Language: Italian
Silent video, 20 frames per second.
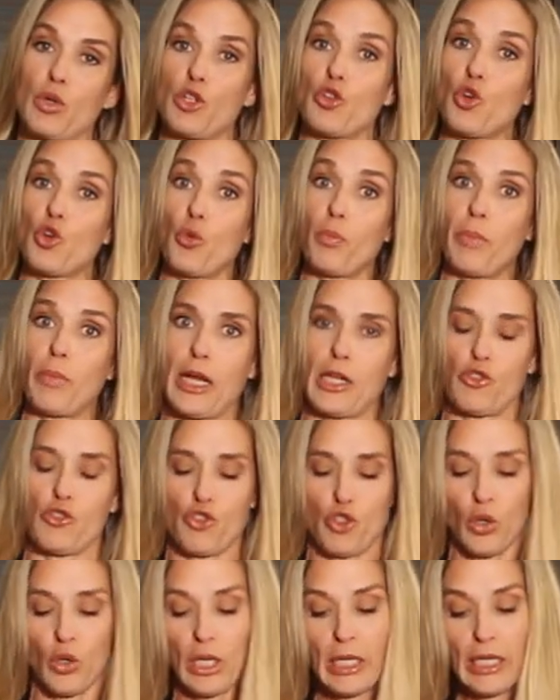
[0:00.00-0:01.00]
quando non
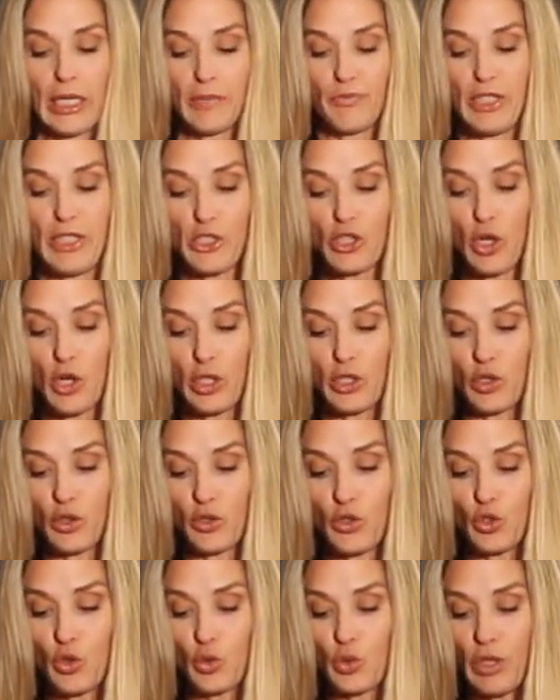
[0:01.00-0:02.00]
mangio. Di
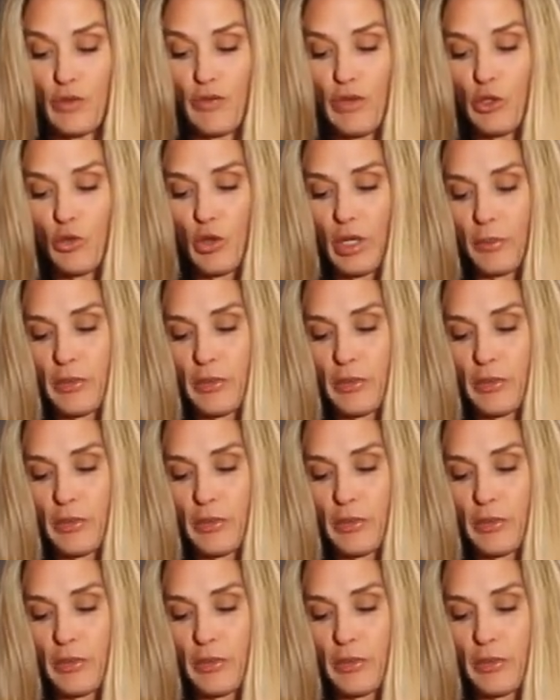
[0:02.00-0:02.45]
solito suddivido